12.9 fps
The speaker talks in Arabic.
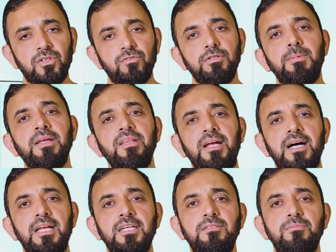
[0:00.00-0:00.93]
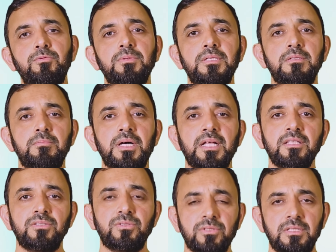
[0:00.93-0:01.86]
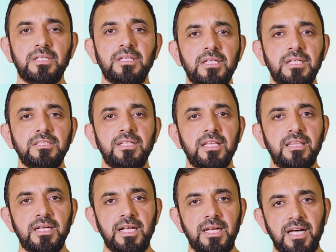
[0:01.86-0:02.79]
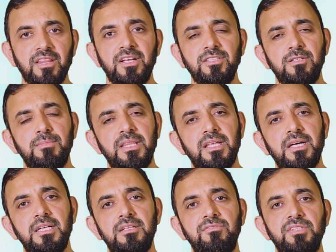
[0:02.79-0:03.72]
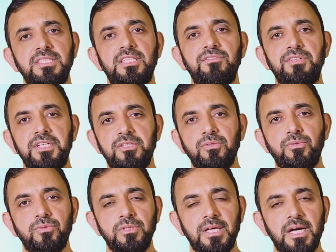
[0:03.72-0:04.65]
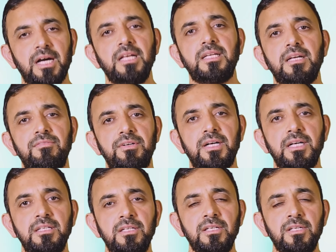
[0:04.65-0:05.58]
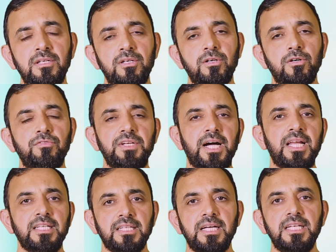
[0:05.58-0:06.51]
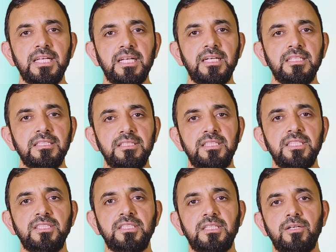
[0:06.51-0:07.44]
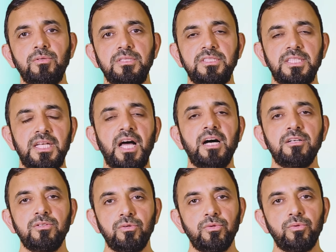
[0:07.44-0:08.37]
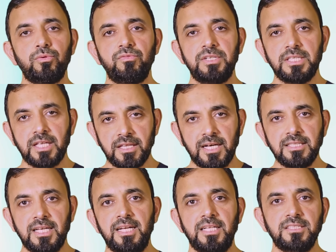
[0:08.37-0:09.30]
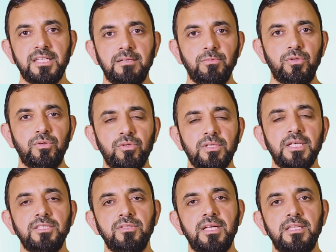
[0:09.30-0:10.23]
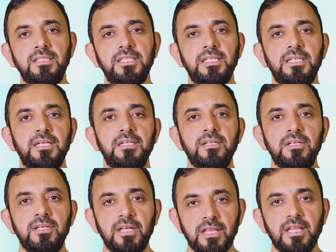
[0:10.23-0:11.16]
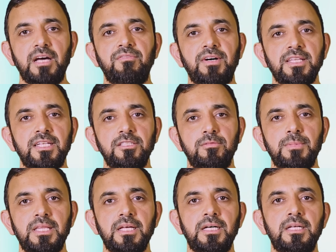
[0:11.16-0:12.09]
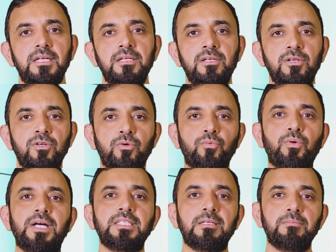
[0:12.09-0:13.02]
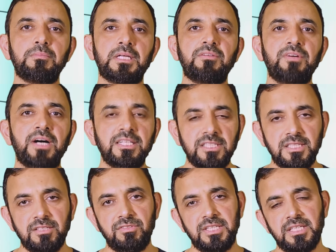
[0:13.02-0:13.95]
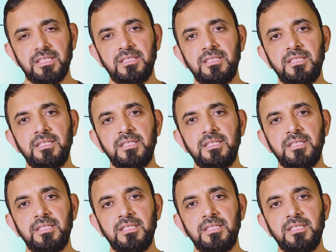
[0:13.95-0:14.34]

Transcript: وفي بعض الحالات ممكن مرض السكر قد يأثر على عضلة المثانة فالتفريغ يكون أقل كفاءة وفي حالات قليلة الديسك أو الانزلاق الغضروفي إذا ضغط على أعصاب الحوض قد يؤدي إلى ضعف عضلة المثانة وعدم كفاءة التفريغ